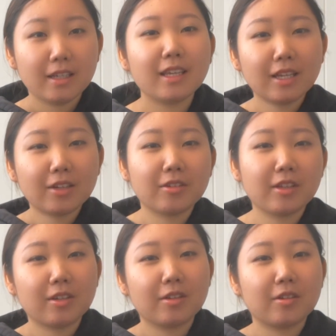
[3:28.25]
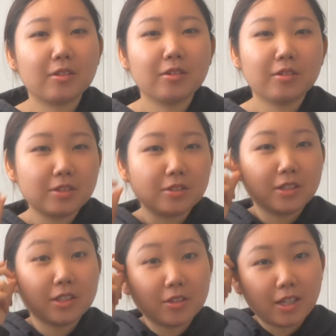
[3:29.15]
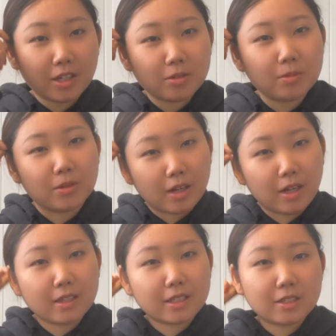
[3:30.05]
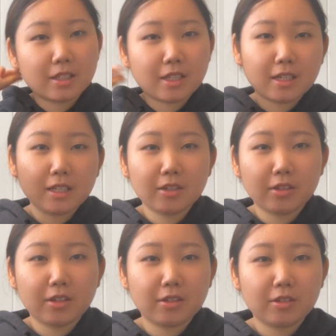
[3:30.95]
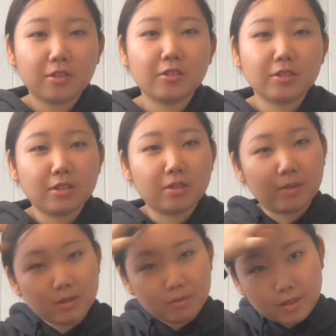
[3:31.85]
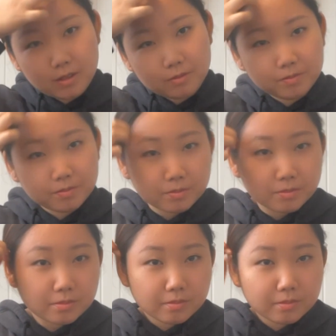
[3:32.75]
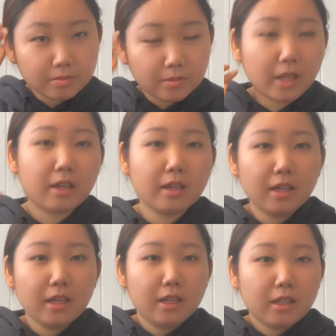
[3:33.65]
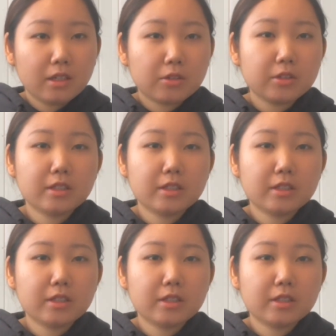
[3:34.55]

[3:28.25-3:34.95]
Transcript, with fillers: 1個で来ることその1人で運ぶのがきついから1個で来ることをおすすめしますでこ